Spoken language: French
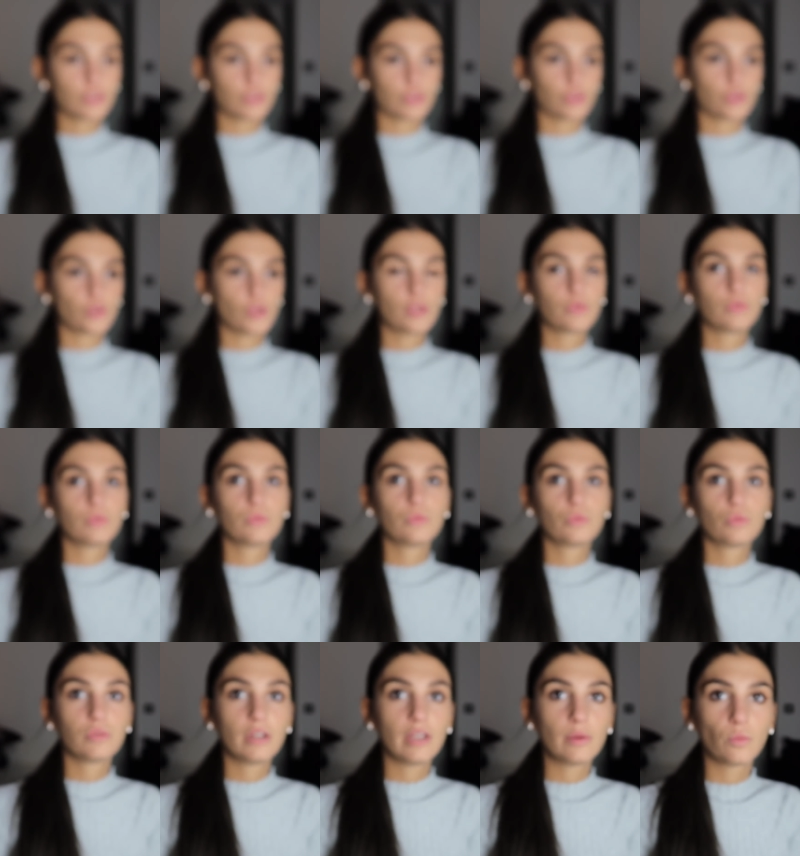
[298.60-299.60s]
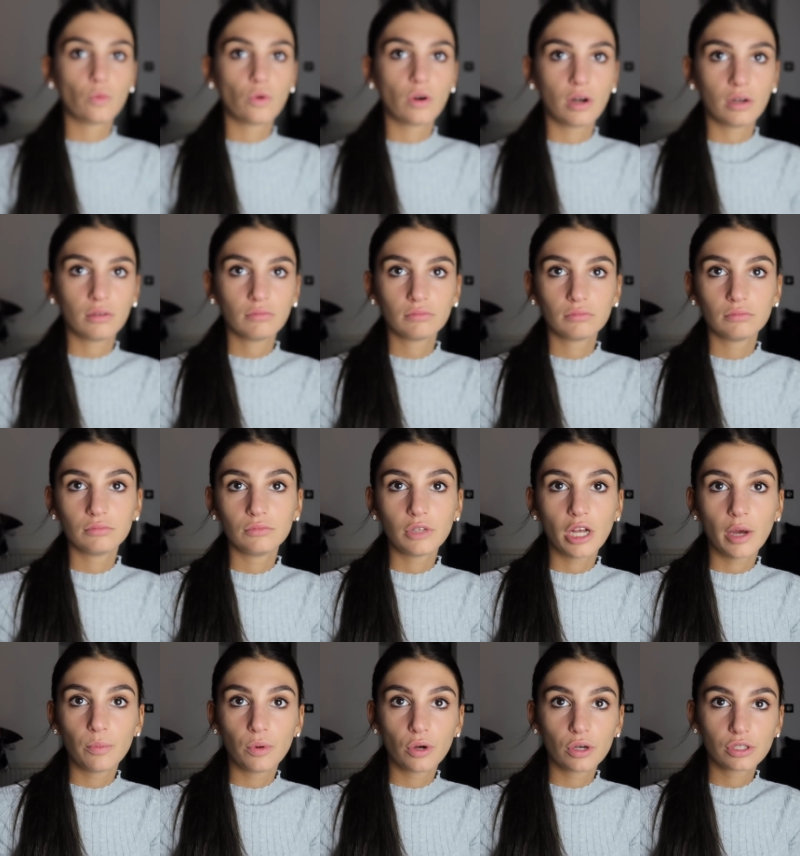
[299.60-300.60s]
que je reçois tous les mois,
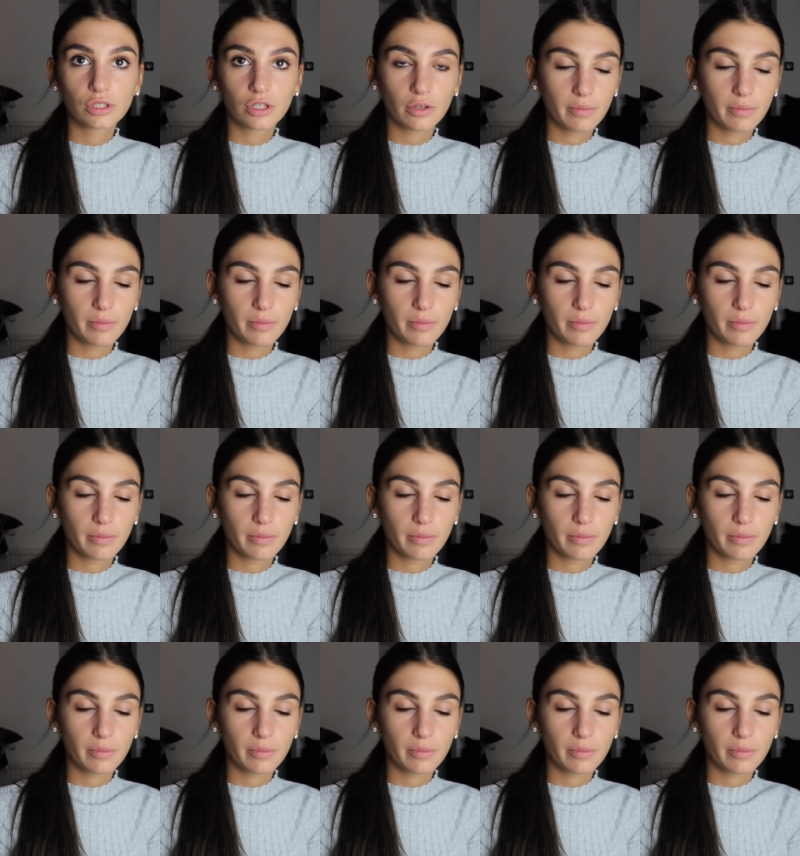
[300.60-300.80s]
la box